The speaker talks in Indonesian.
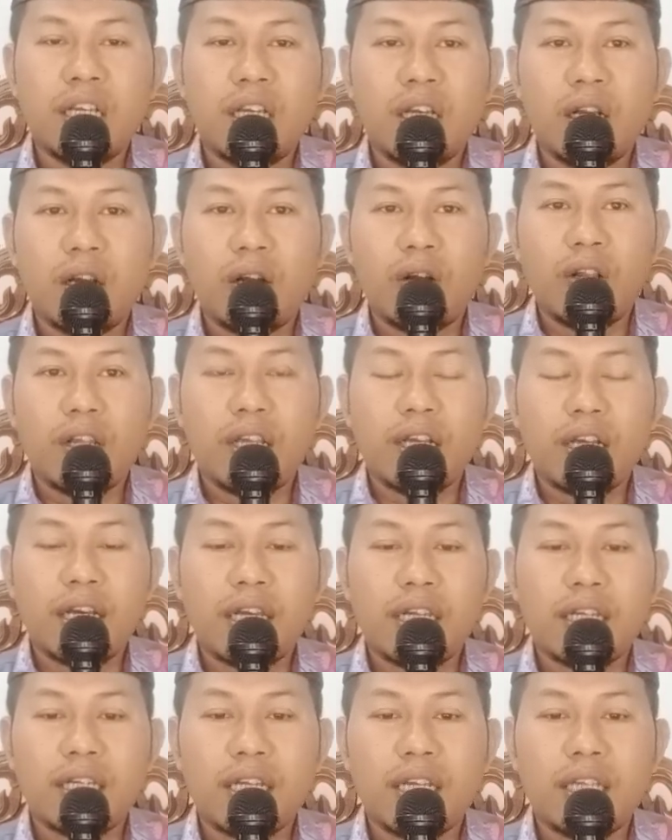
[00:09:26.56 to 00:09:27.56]
Oleh
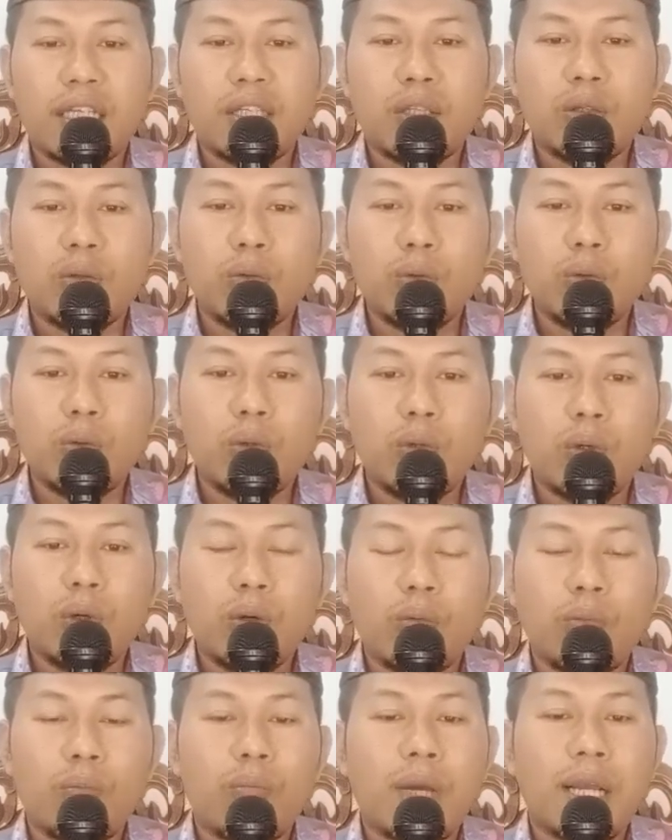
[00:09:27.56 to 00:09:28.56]
karena itu,
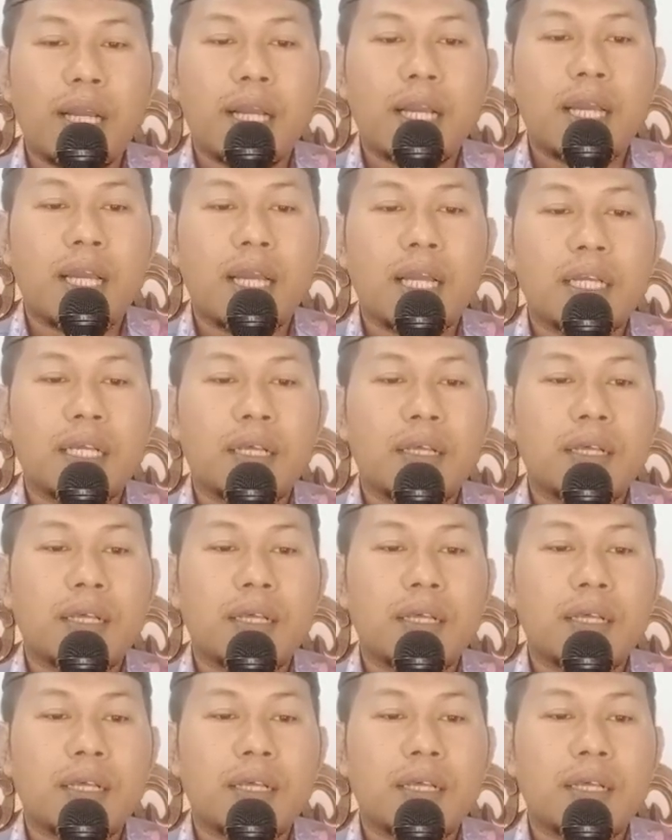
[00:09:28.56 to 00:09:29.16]
maka